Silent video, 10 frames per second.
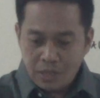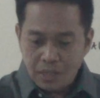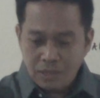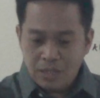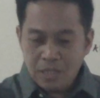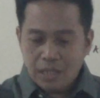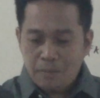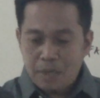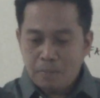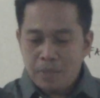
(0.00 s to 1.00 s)
Hindi ka
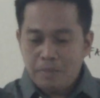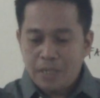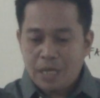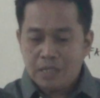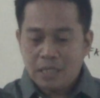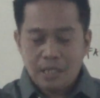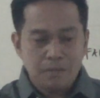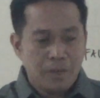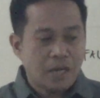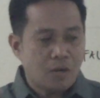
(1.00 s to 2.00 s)
magbibigay ng
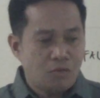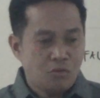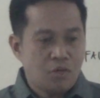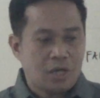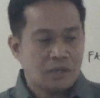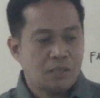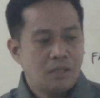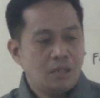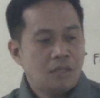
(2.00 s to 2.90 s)
ibang kahulugan.